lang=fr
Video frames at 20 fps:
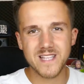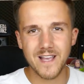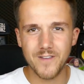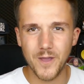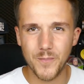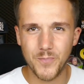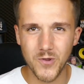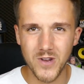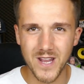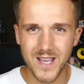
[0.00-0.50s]
vous
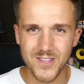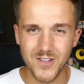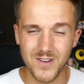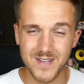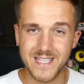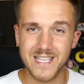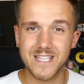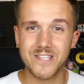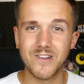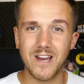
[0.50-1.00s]
avez pu lire dans le
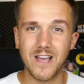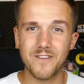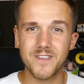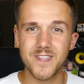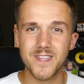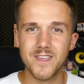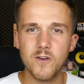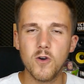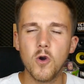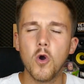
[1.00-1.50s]
titre de la
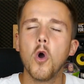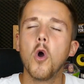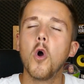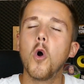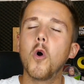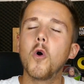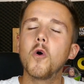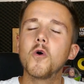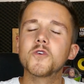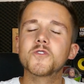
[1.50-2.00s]
vidéo,
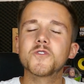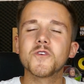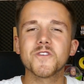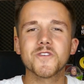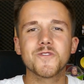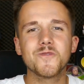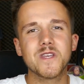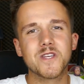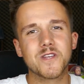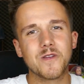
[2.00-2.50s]

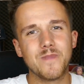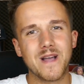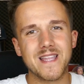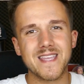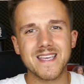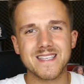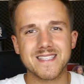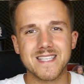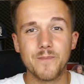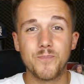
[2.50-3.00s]
aujourd'hui je
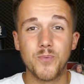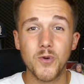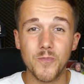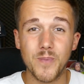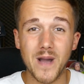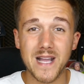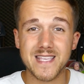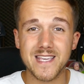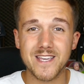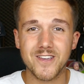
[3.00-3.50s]
m'adresser plus
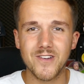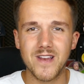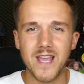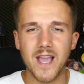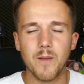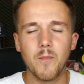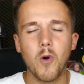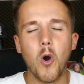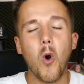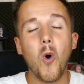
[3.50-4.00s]

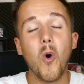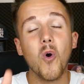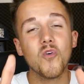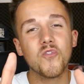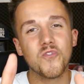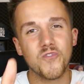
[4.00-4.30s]
particulièrement aux